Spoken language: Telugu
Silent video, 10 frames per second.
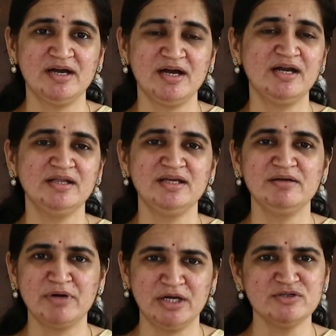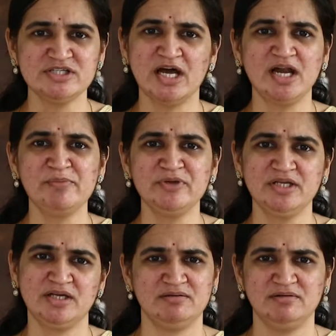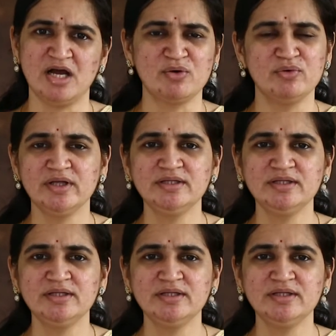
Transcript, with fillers: అన్నది మనలో చాలామందికి నాకు కూడా